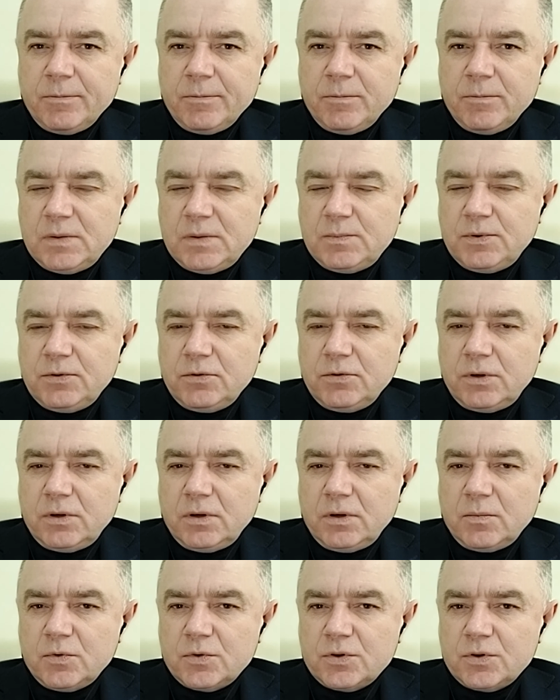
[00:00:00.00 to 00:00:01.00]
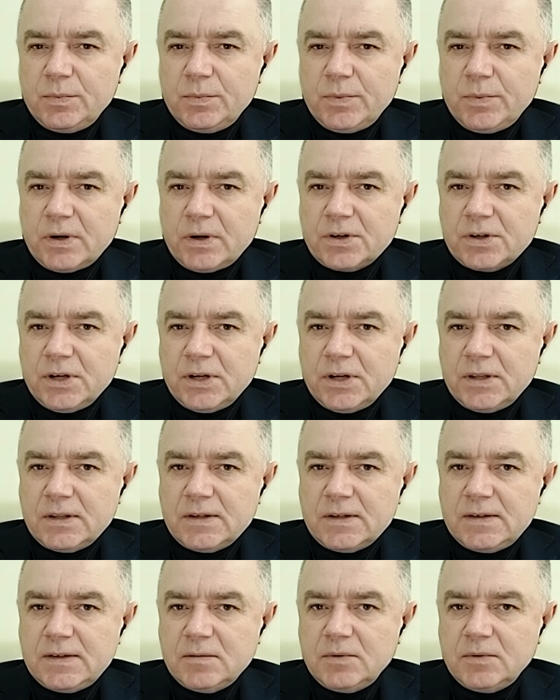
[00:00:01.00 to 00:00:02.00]
беспилотник может поражать
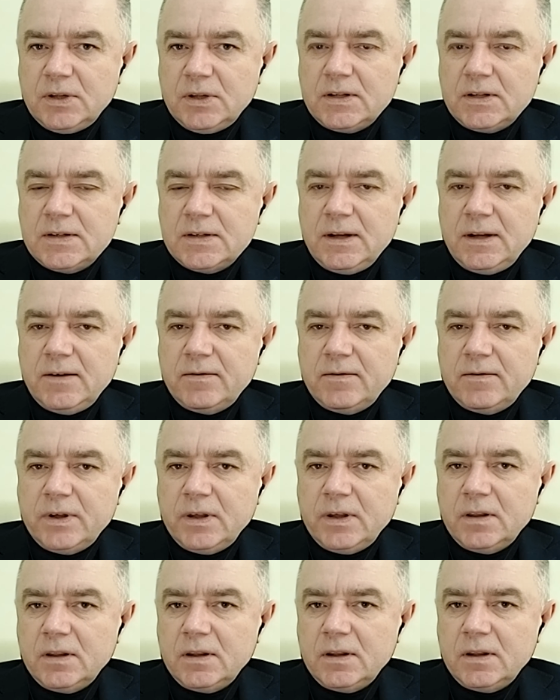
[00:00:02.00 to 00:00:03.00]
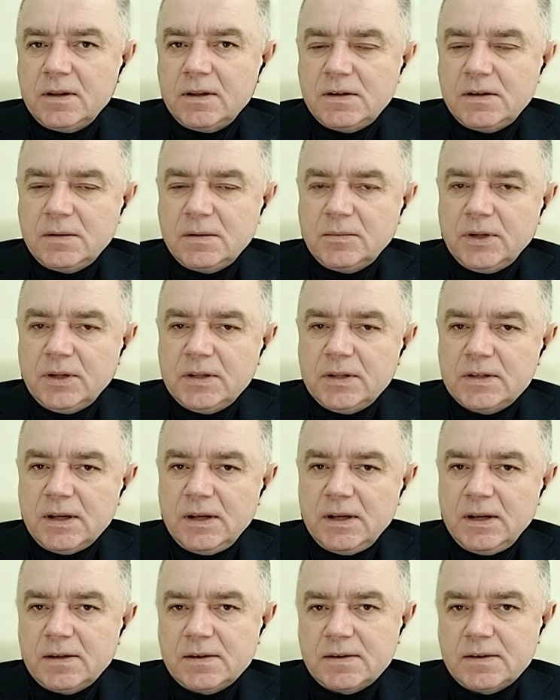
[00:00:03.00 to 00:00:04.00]
наземные цели, военные наземные
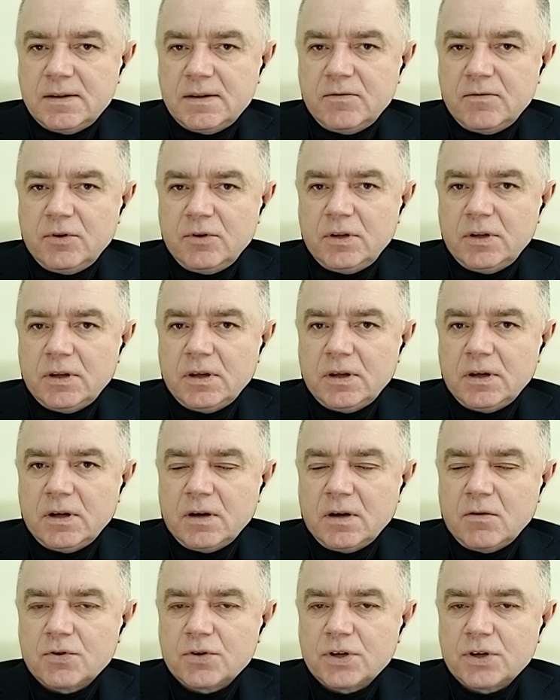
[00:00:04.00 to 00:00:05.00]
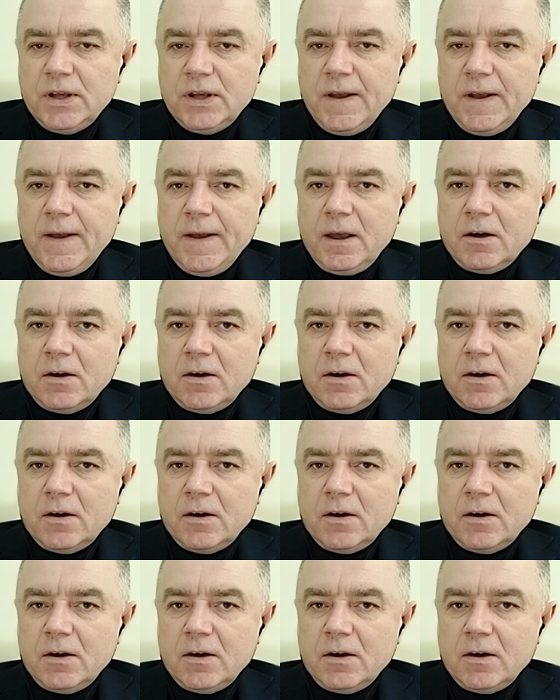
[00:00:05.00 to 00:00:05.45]
цели с довольно-таки хорошей